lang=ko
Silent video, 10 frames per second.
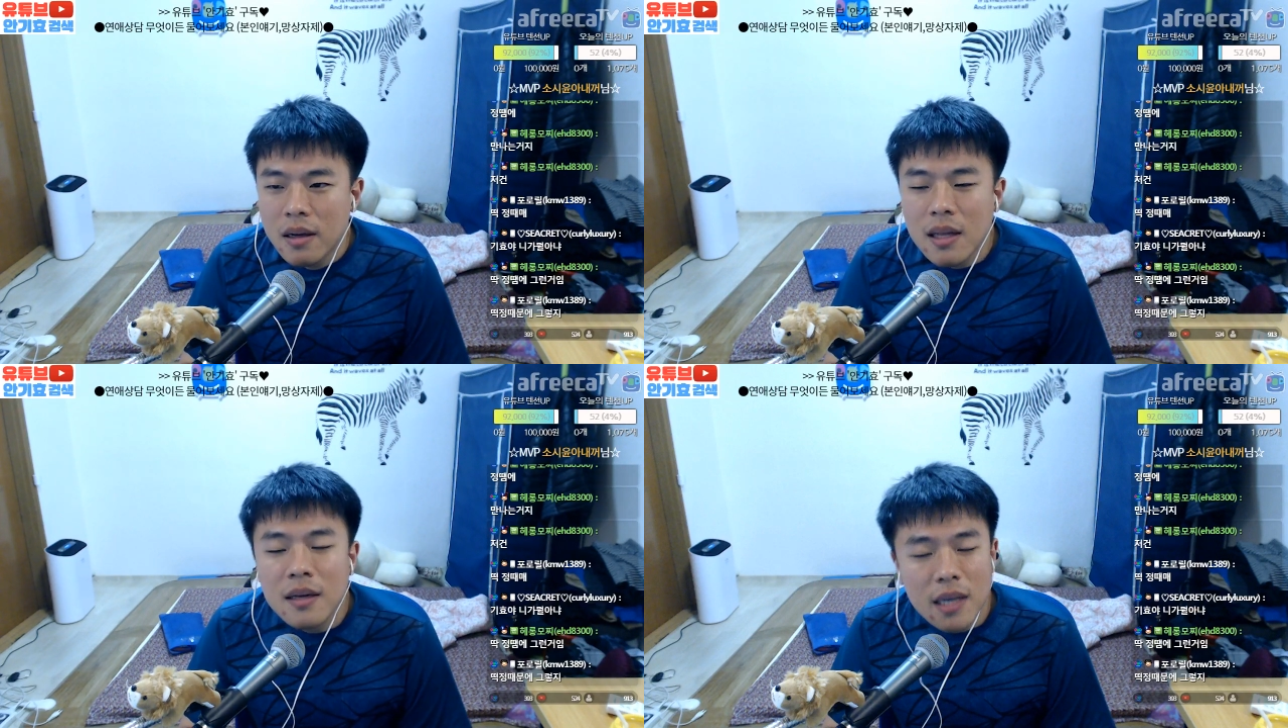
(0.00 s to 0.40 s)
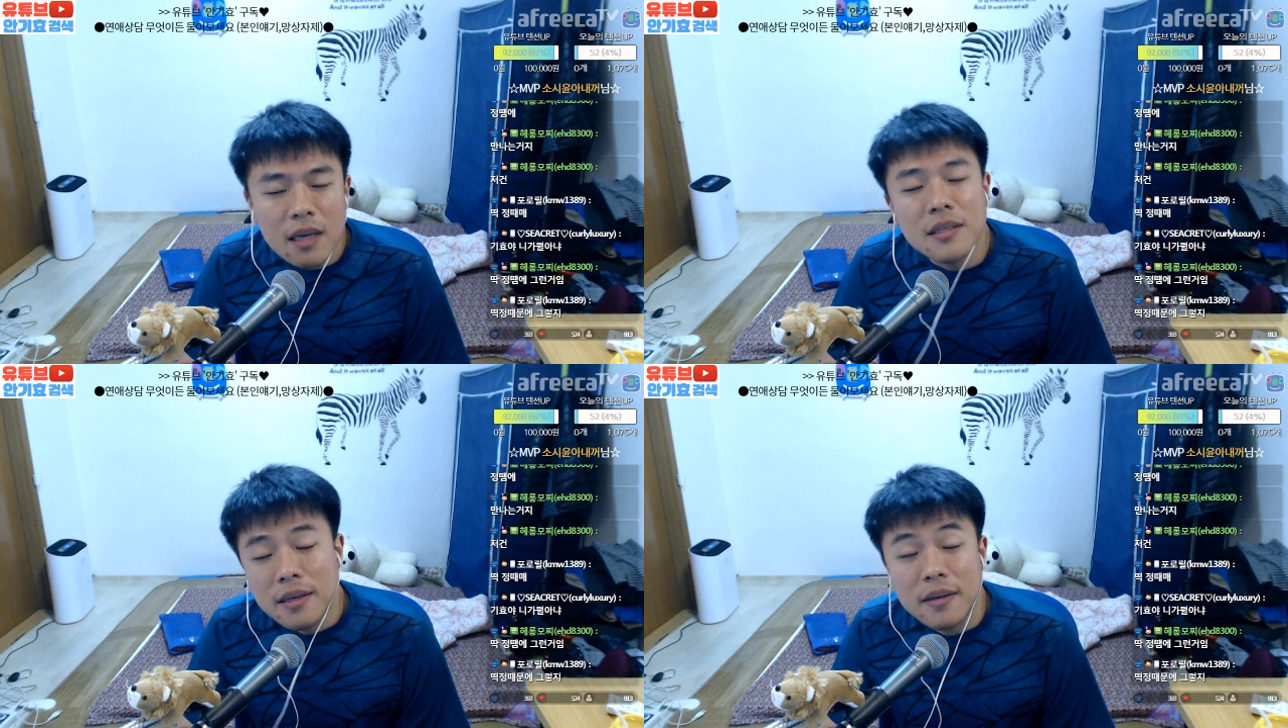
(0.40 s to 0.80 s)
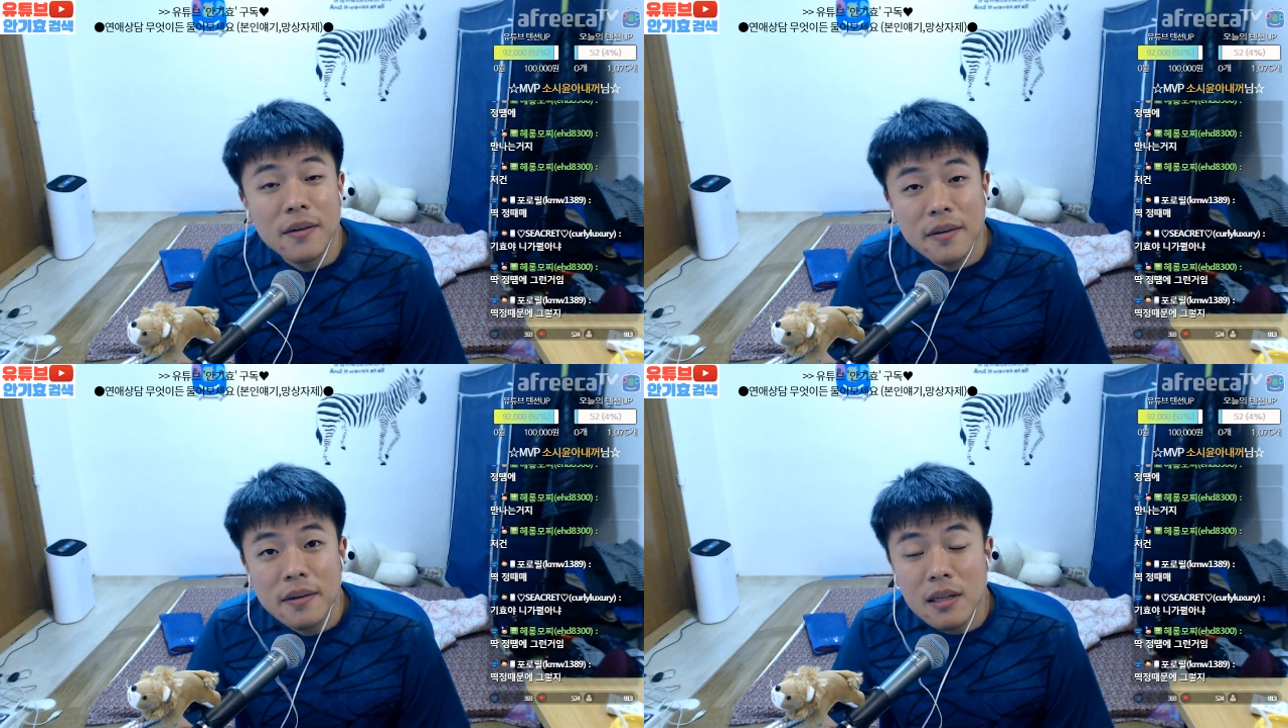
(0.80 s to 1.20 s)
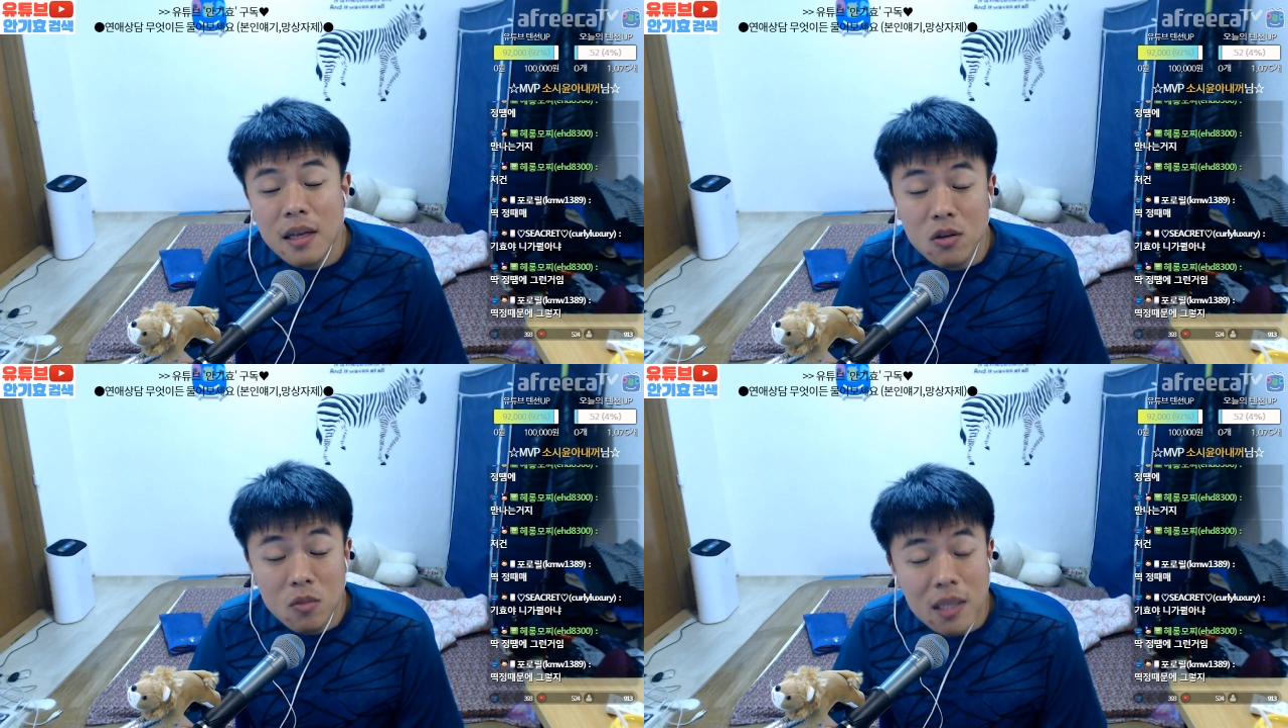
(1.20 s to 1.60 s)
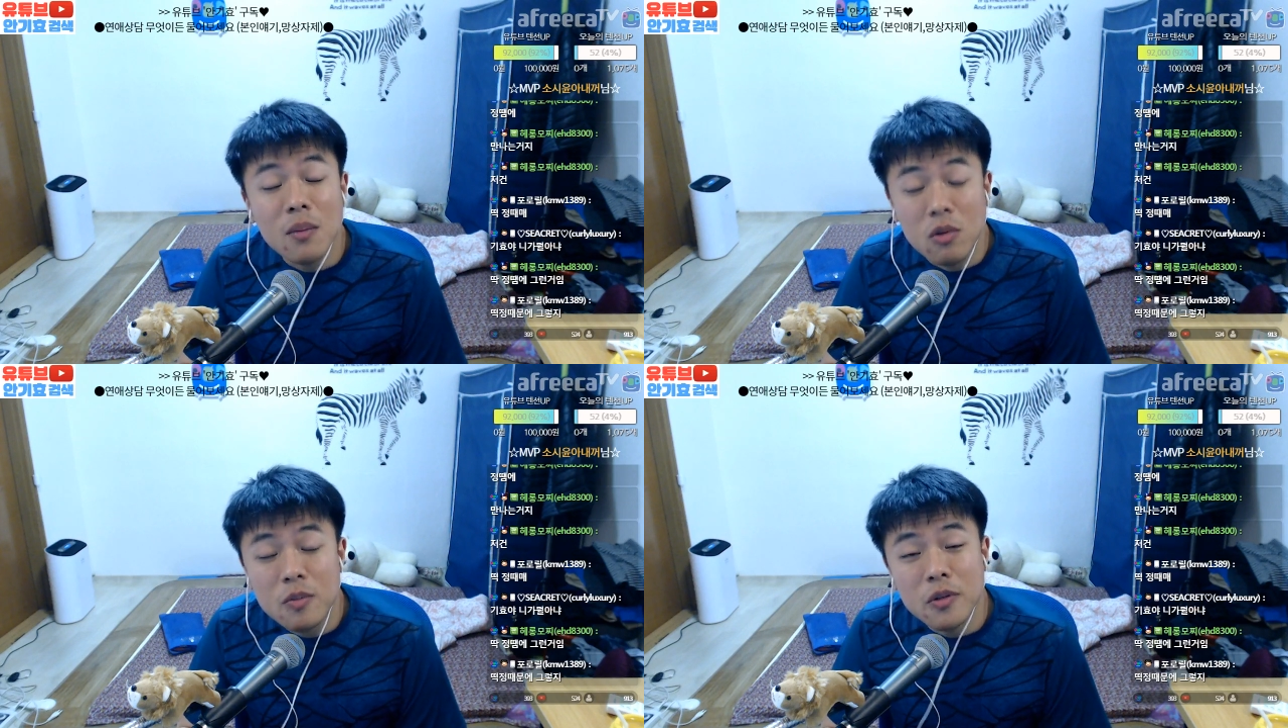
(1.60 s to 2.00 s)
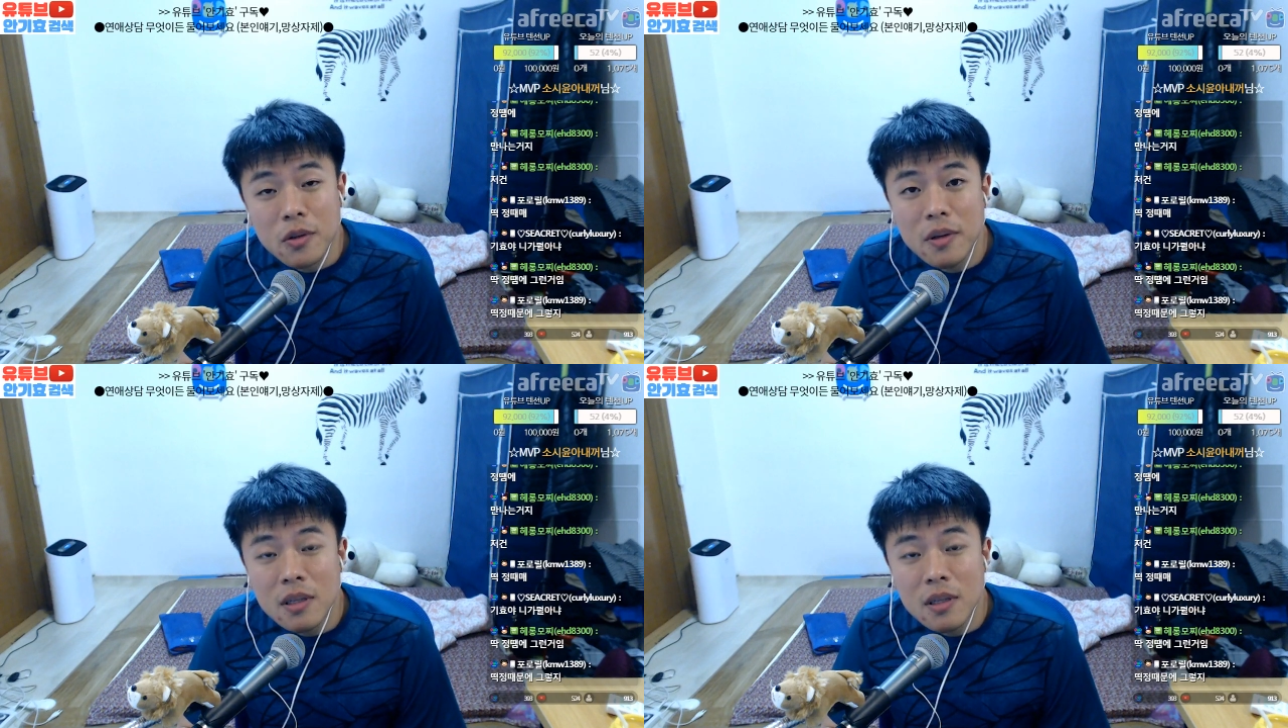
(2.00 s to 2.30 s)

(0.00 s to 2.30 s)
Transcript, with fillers: 사귀세요. 일단 계속 만나보십시오.